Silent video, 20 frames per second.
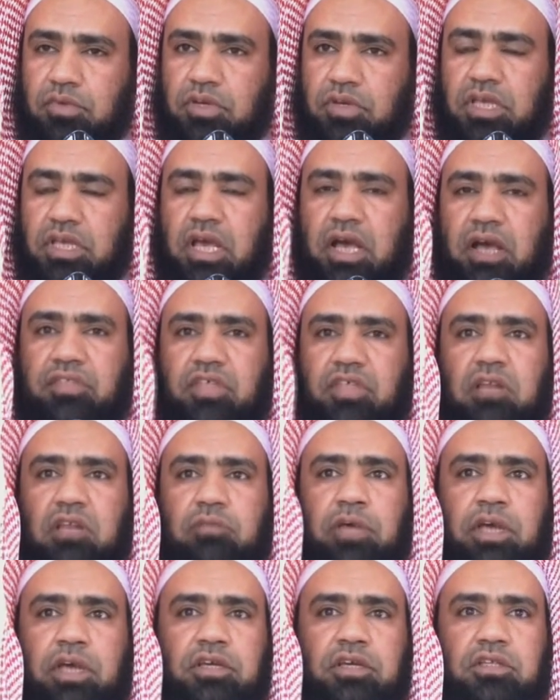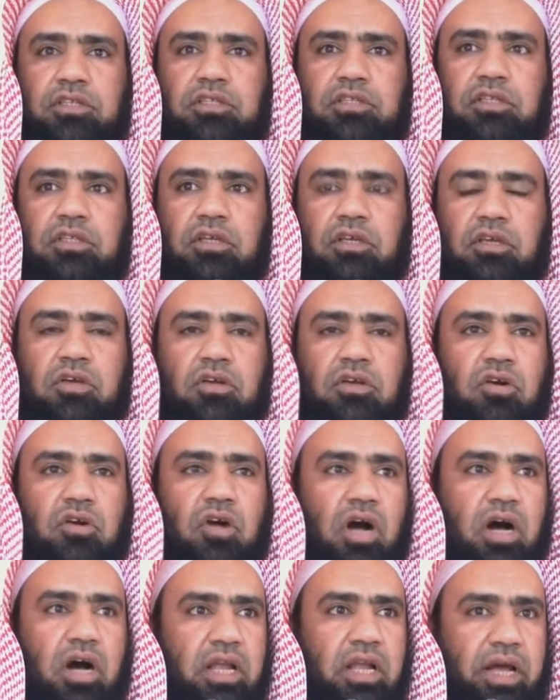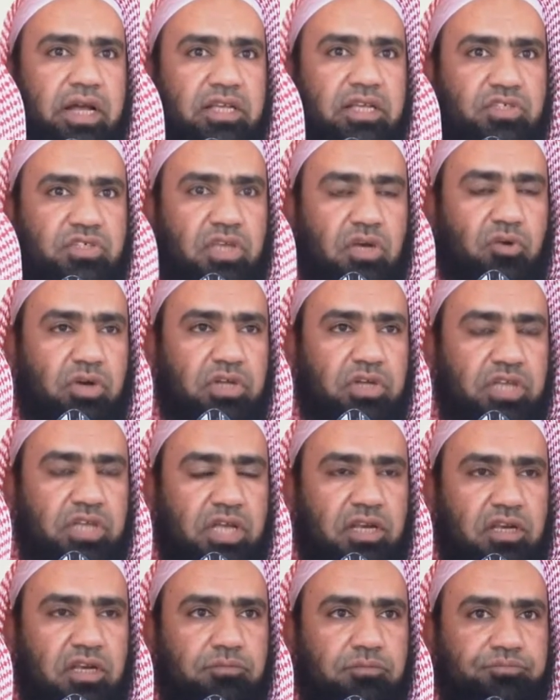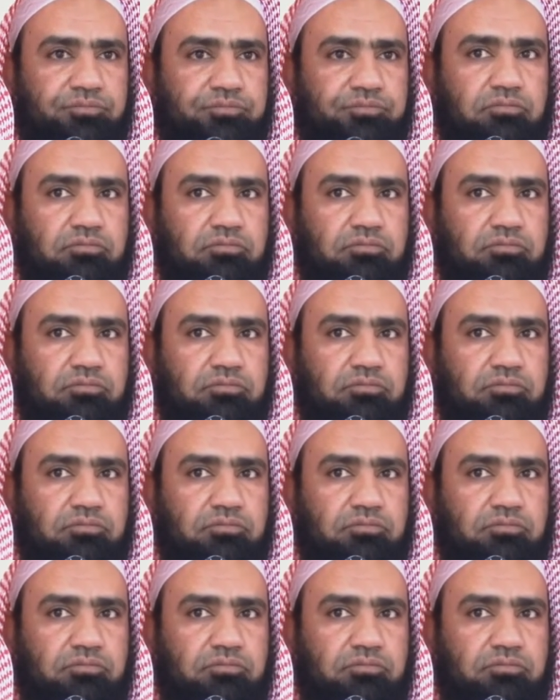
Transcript: لهذا البيت قال عز وجل